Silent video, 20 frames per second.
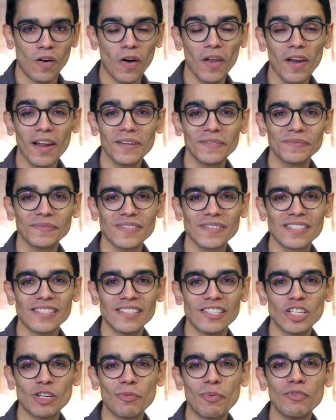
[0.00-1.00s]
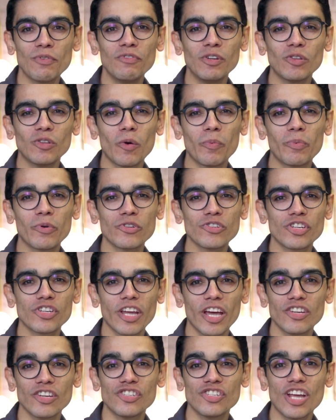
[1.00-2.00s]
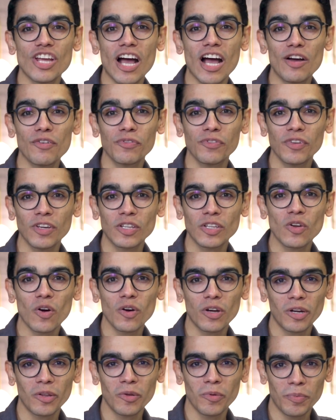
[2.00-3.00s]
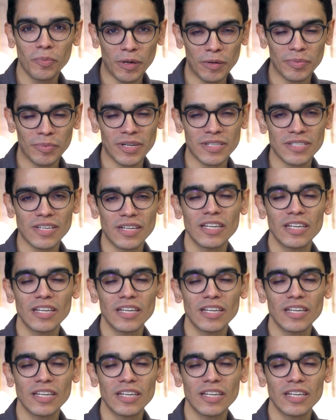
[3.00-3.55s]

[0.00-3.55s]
Olá, seja bem-vindo ao podcast AF Endocrino Papers.